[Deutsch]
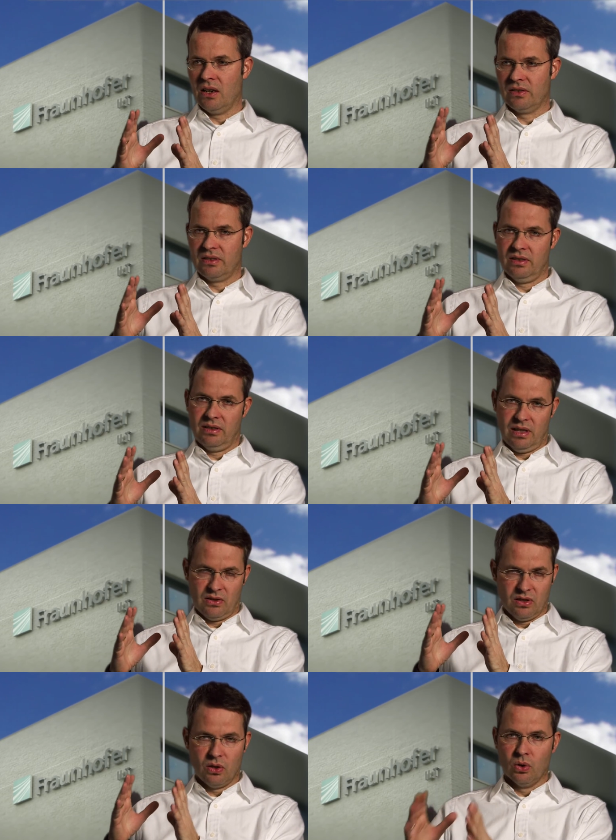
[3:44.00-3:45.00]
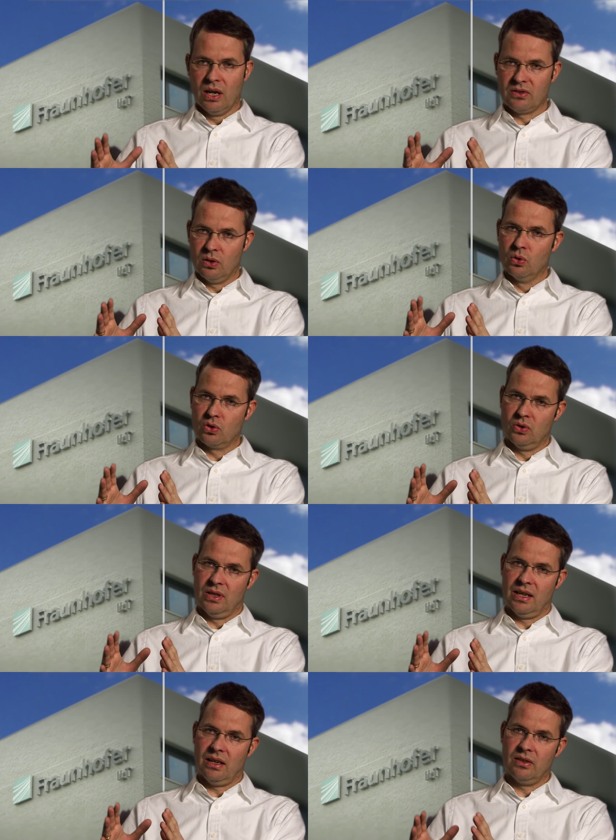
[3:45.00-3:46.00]
aus, aus, aus, der
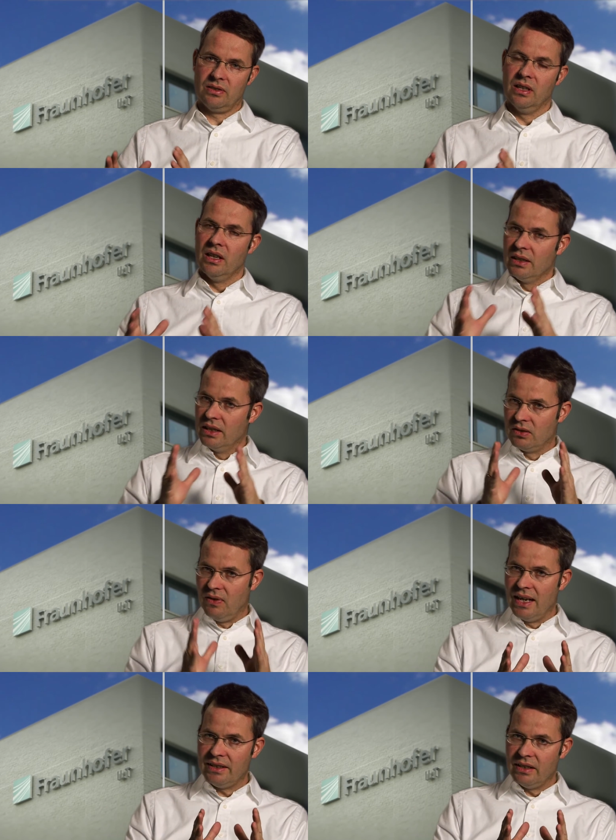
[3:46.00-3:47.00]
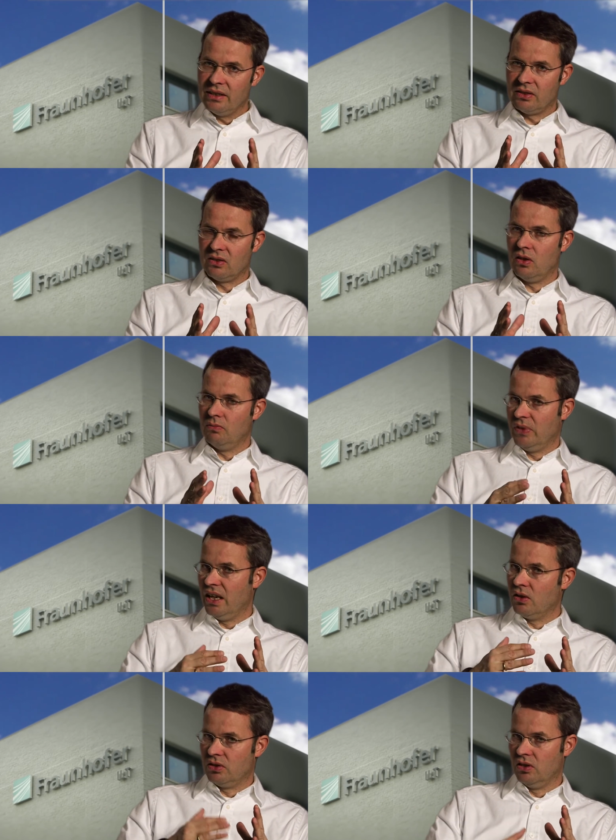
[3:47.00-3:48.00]
Hochschule heraus. Der zweite ist, kommt
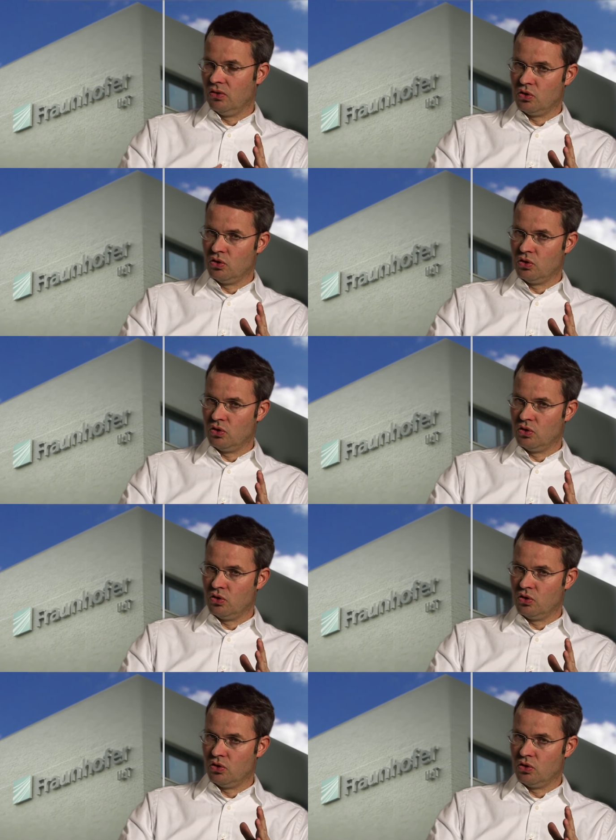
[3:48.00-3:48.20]
eher aus der